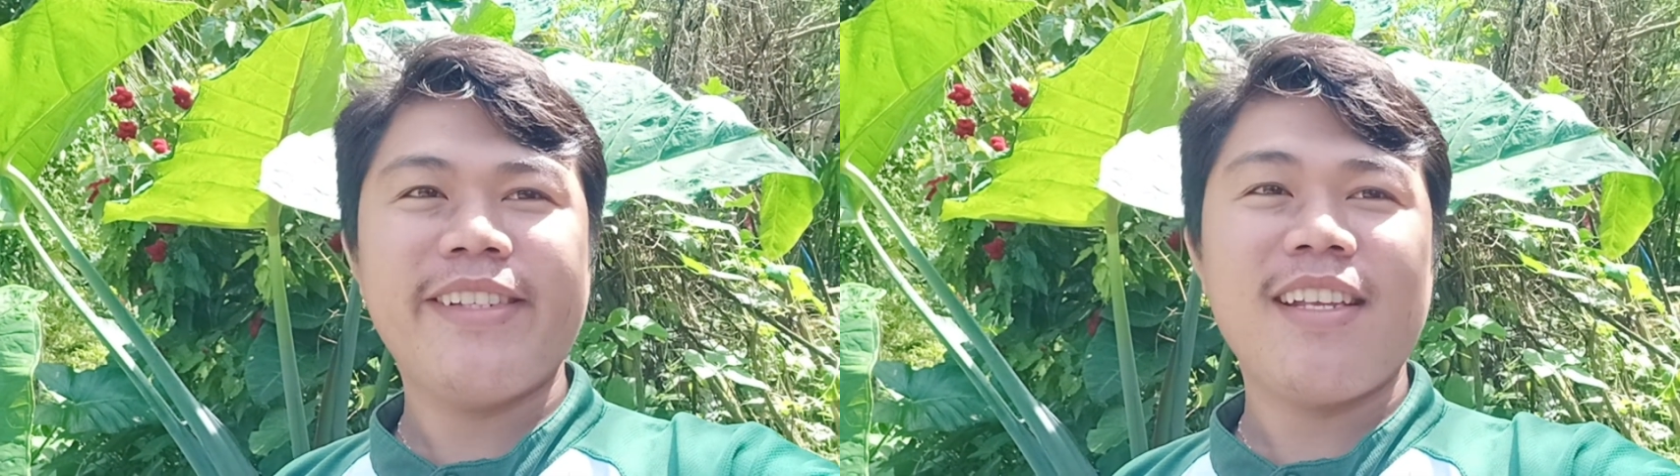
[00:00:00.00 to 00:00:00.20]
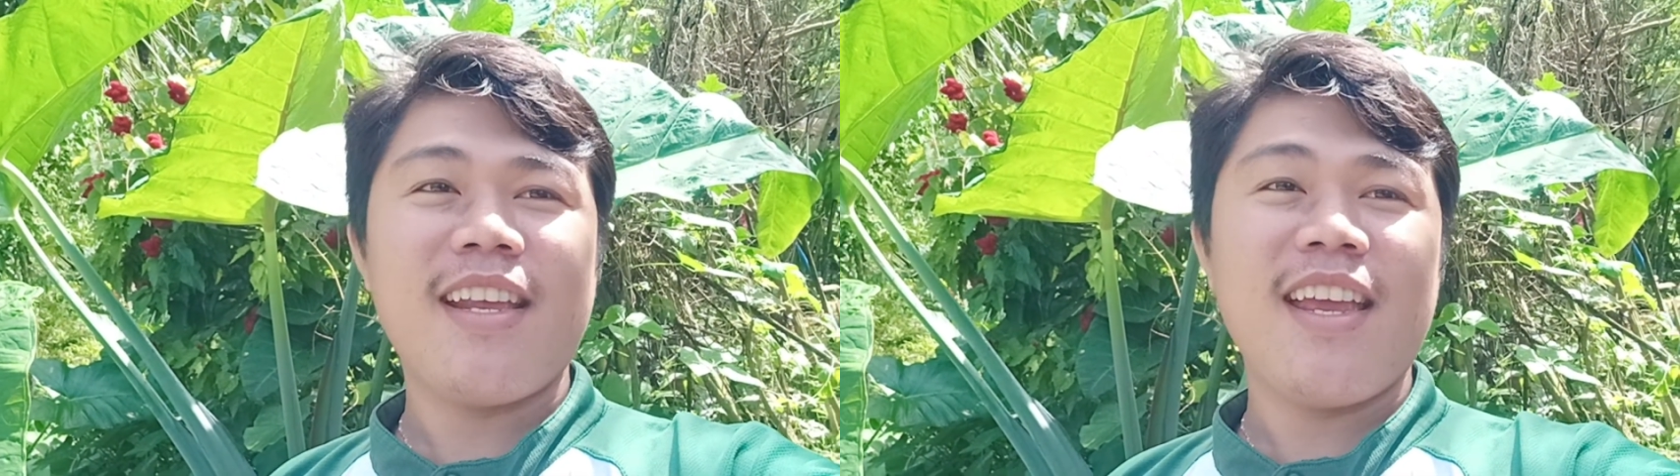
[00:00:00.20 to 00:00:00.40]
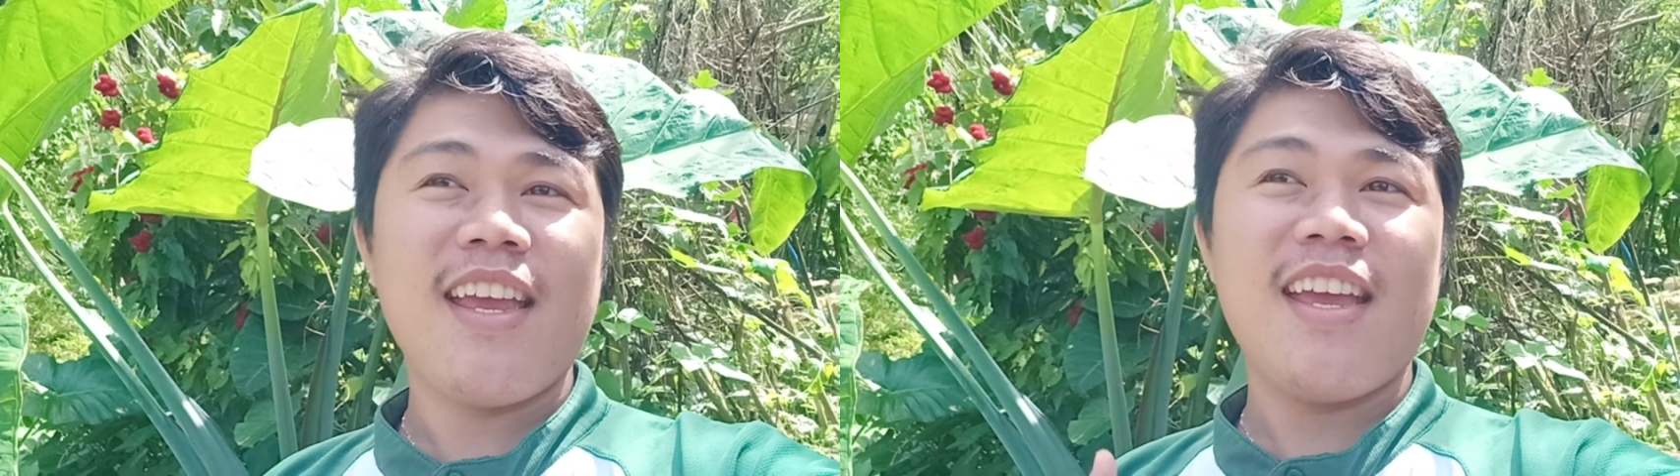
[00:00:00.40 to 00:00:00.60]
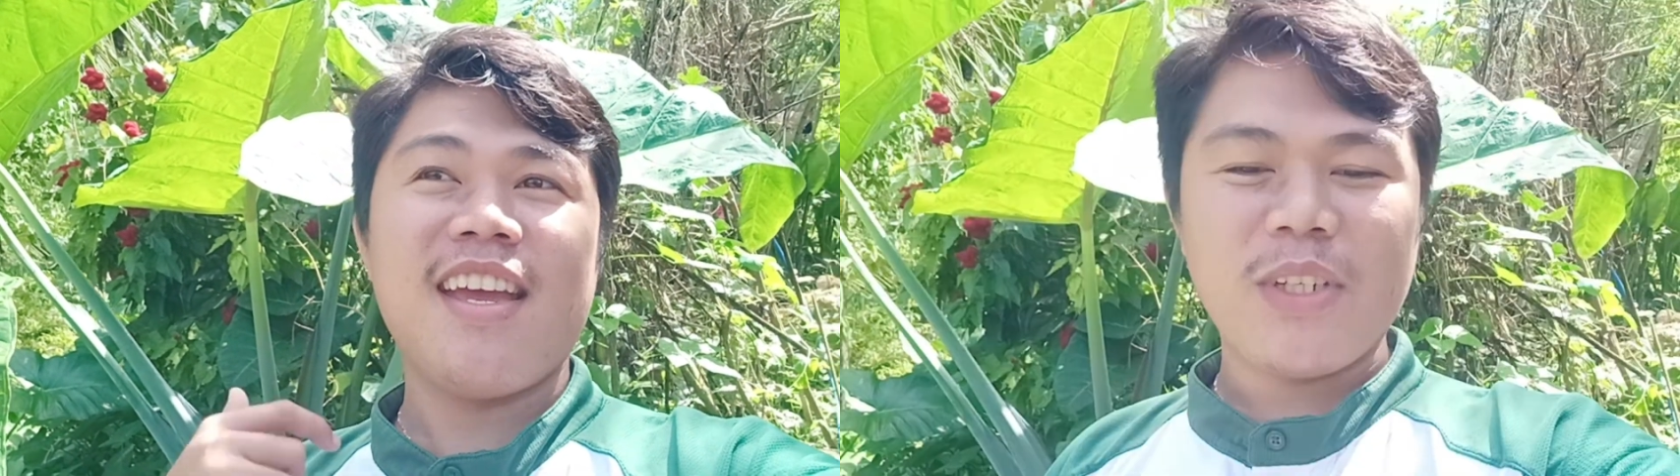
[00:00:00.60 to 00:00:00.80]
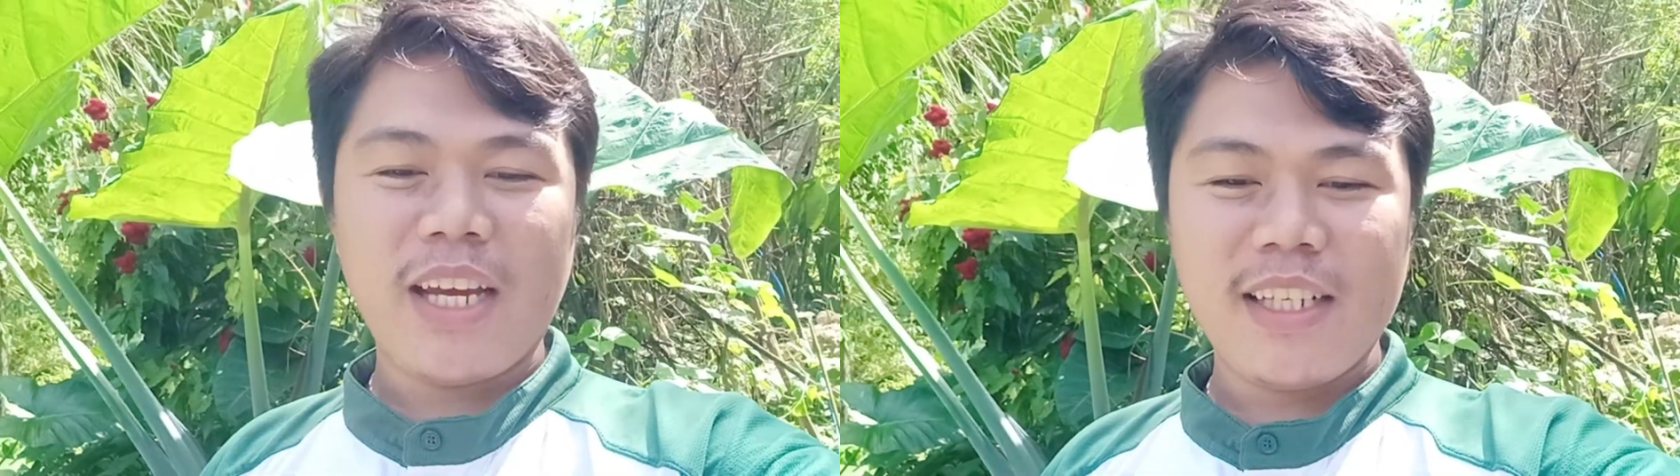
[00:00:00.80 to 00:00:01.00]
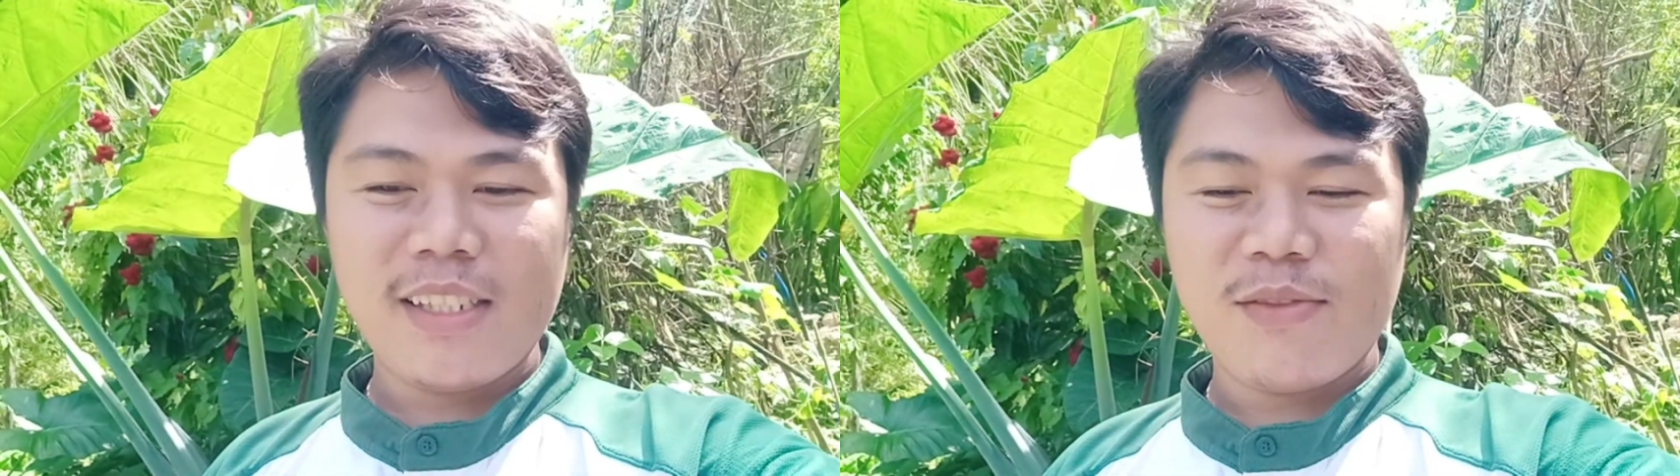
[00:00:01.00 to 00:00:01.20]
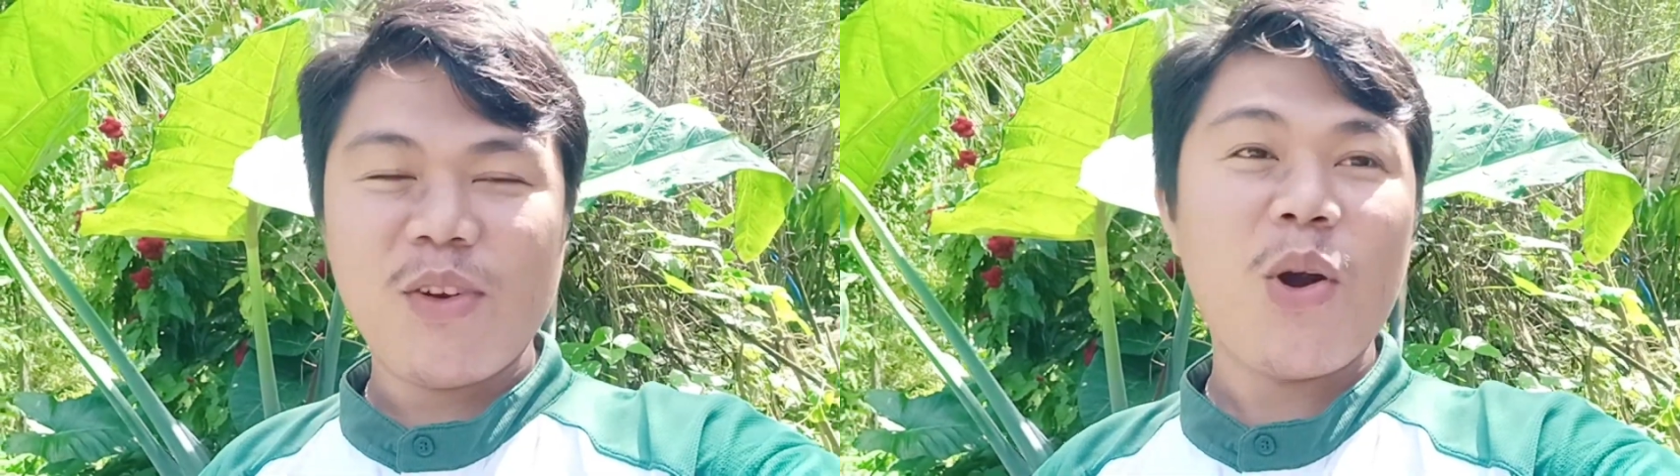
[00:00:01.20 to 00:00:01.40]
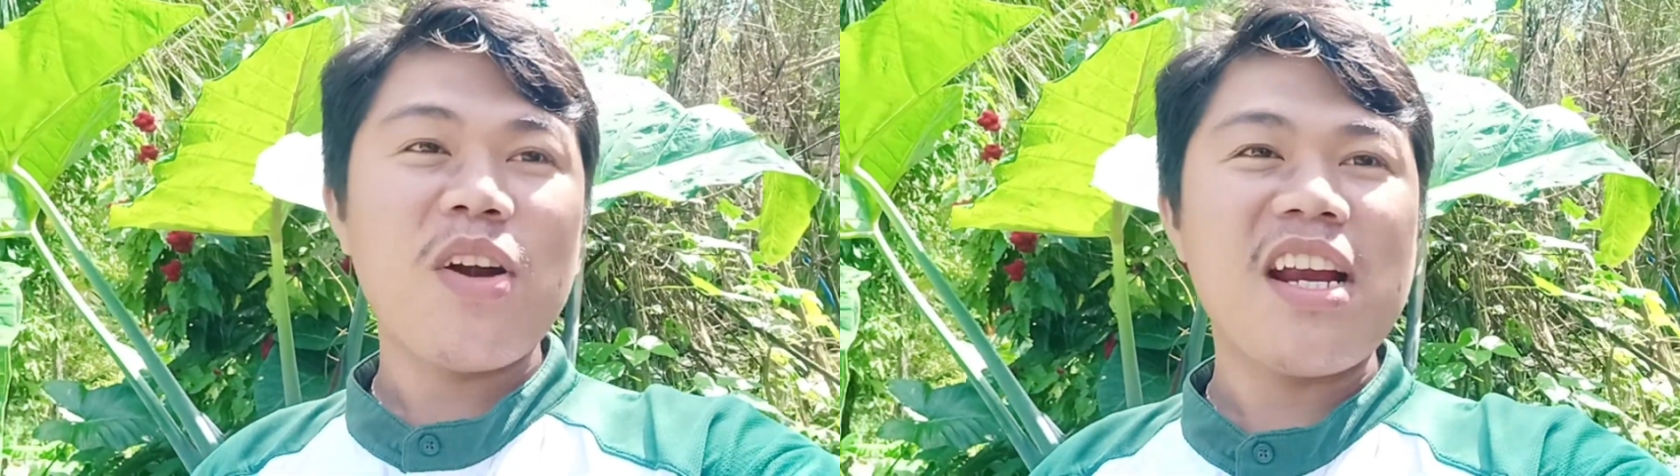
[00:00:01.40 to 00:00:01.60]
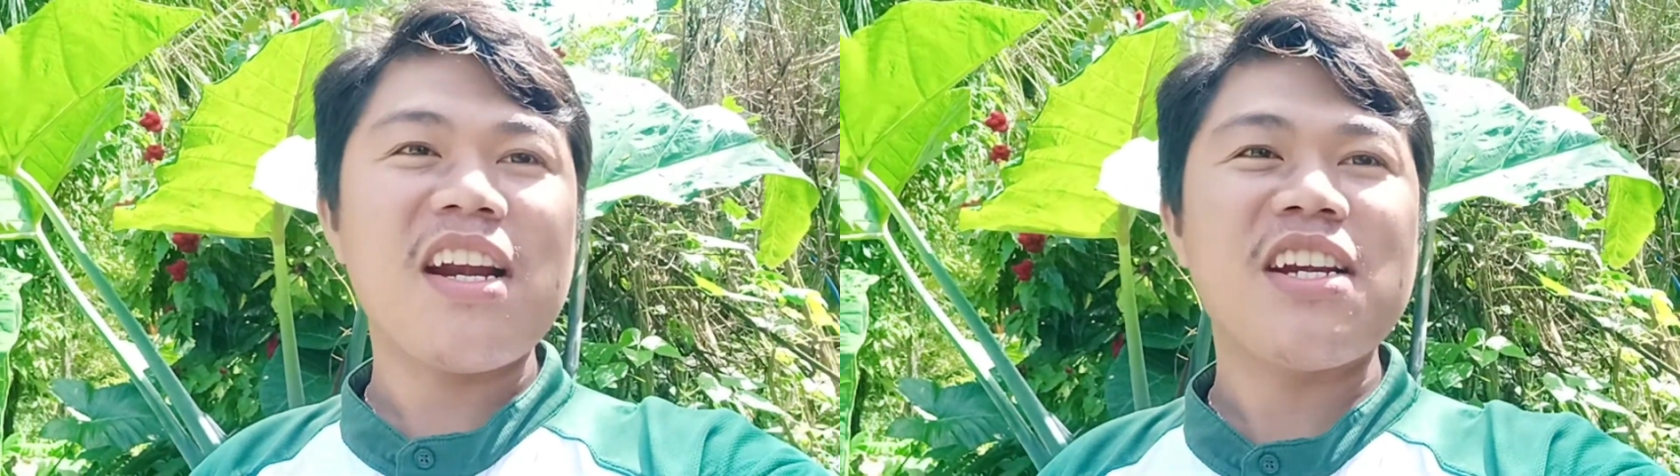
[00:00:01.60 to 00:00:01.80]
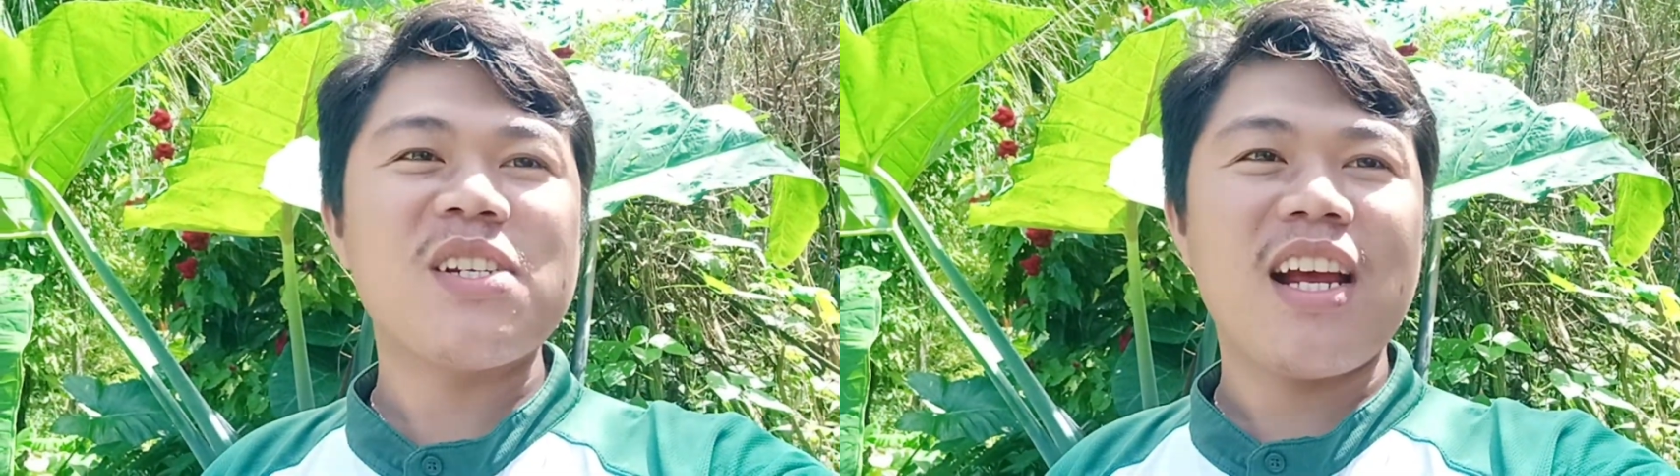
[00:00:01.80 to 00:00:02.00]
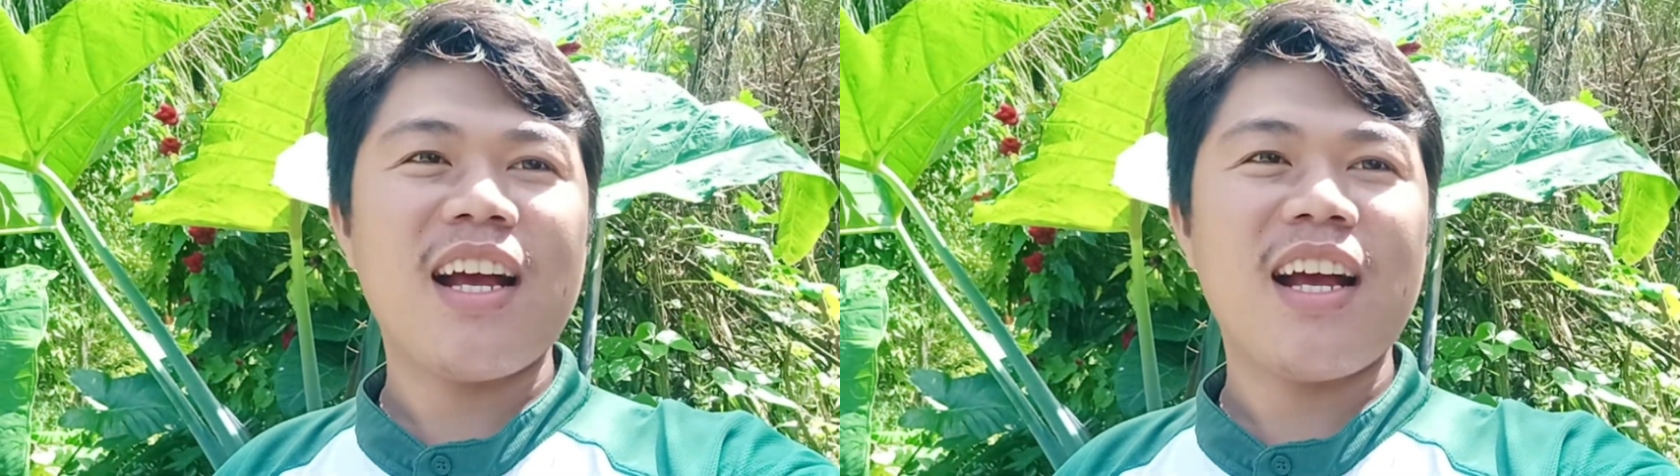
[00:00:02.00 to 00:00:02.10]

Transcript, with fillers: And flooring na siya